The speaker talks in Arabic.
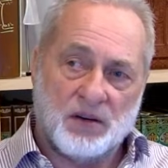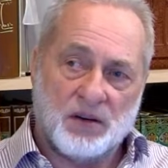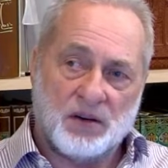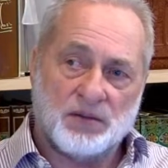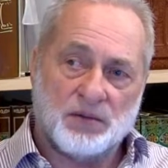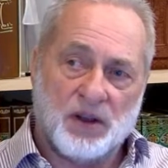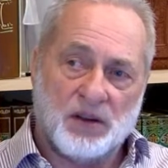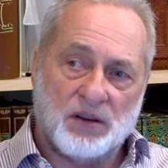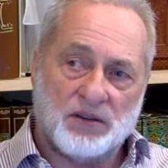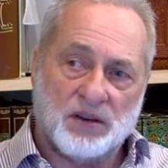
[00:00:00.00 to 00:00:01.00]
رسول
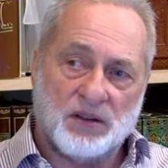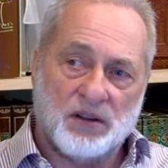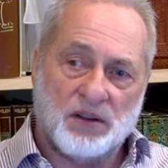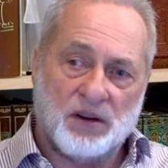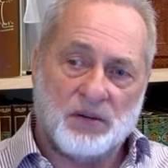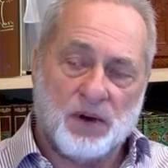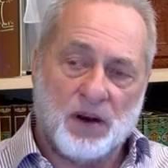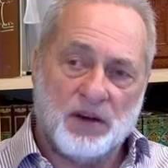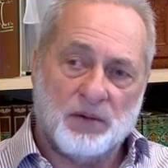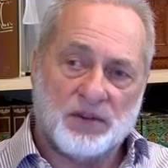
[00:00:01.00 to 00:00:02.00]
الله صلى الله
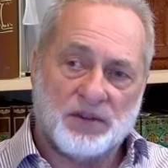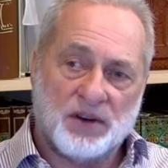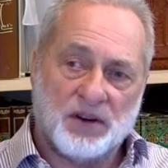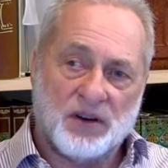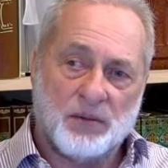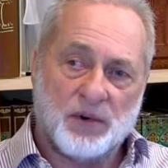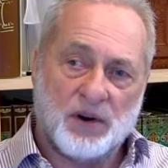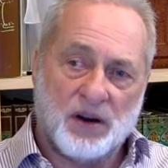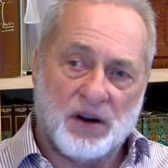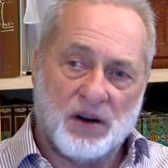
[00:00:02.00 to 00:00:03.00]
عليه وسلم
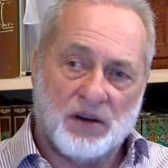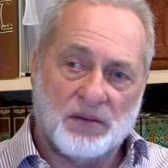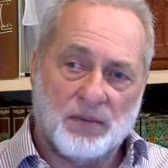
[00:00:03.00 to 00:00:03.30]
قال